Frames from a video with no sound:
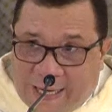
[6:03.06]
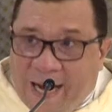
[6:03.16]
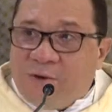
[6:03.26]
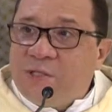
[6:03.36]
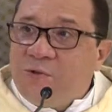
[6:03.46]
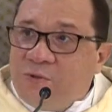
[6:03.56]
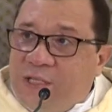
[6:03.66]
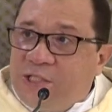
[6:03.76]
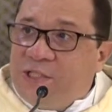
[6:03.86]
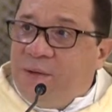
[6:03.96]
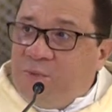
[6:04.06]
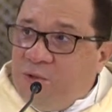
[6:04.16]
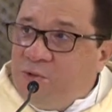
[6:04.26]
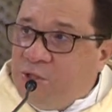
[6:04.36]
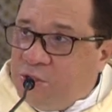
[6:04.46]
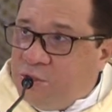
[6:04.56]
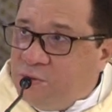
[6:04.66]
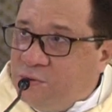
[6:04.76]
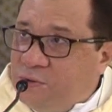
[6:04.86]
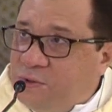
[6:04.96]
causa do testemunho de
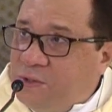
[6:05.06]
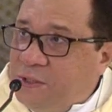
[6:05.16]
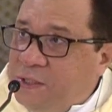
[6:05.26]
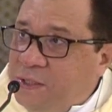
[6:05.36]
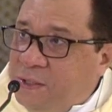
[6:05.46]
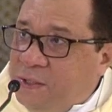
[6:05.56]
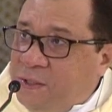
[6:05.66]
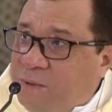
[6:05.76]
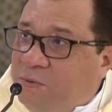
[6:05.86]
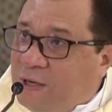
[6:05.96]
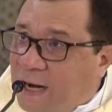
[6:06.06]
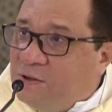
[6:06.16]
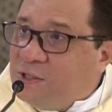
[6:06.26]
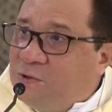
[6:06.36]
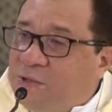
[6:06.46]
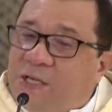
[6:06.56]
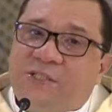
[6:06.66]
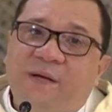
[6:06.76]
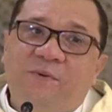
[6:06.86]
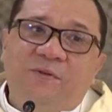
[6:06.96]
Jesus, por causa do
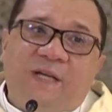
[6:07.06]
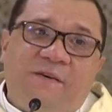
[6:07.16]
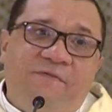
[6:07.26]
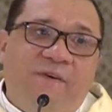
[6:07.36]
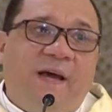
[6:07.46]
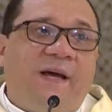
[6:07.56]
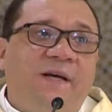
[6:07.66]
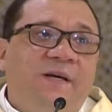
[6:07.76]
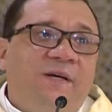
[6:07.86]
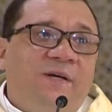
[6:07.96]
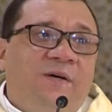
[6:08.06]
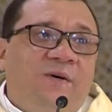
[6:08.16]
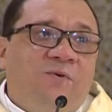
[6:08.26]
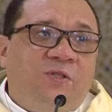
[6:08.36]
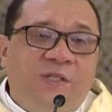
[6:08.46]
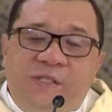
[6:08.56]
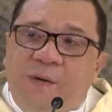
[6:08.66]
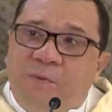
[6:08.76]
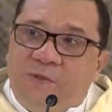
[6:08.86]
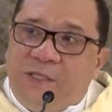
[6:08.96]
testemunho da fé, os
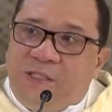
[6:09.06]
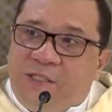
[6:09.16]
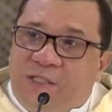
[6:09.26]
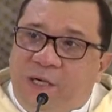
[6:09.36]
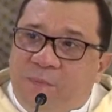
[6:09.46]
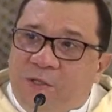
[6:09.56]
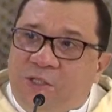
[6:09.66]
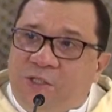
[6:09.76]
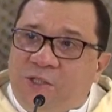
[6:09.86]
discípulos e discípulas de